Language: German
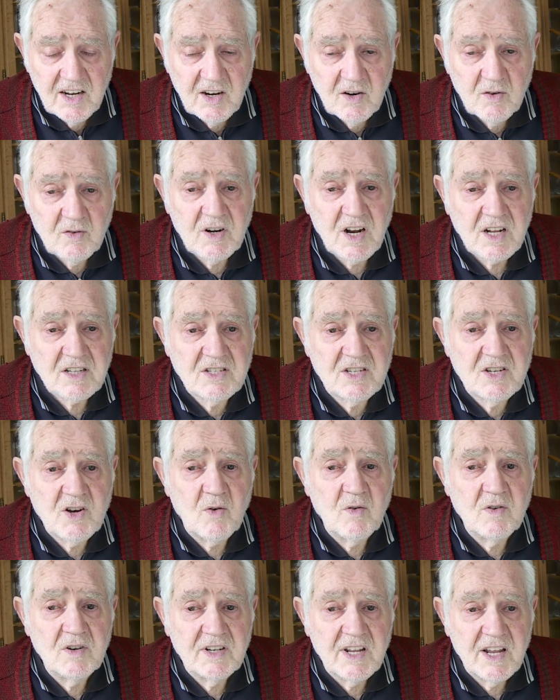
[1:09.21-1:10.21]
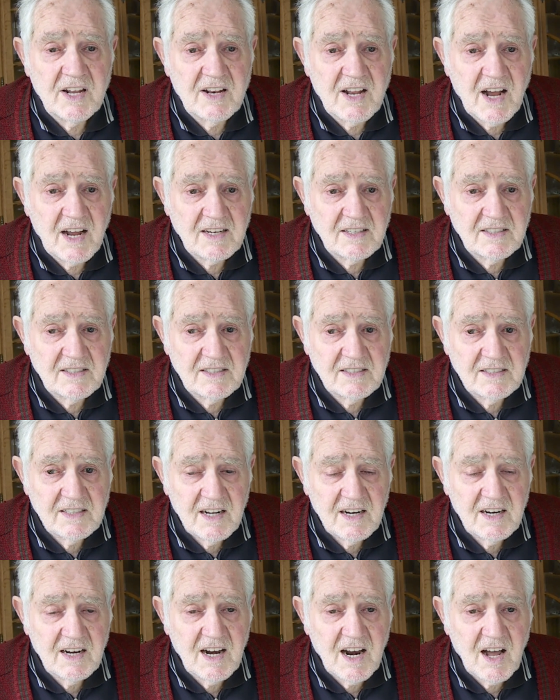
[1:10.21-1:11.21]
Und da zungen die dann
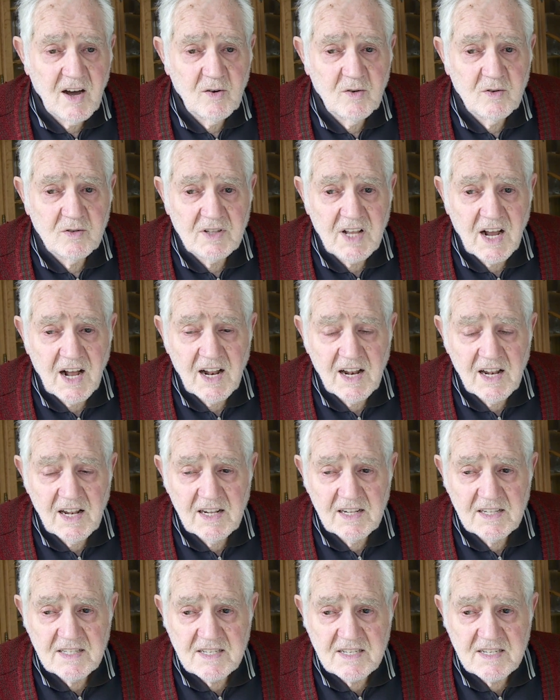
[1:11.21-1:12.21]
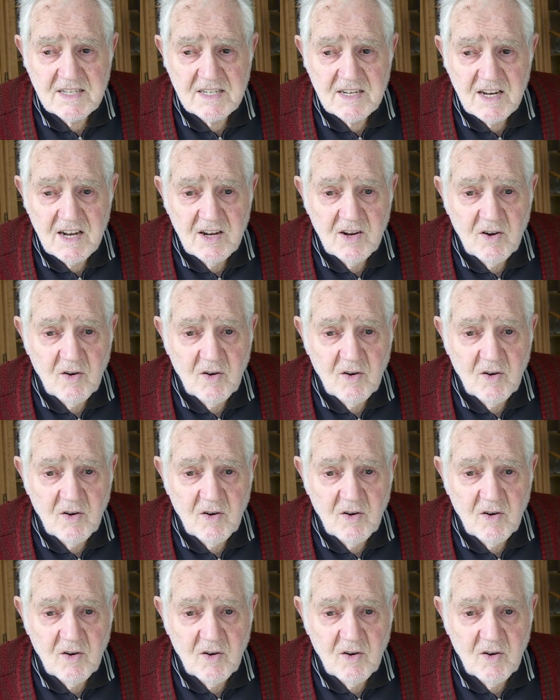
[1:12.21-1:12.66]
lauthals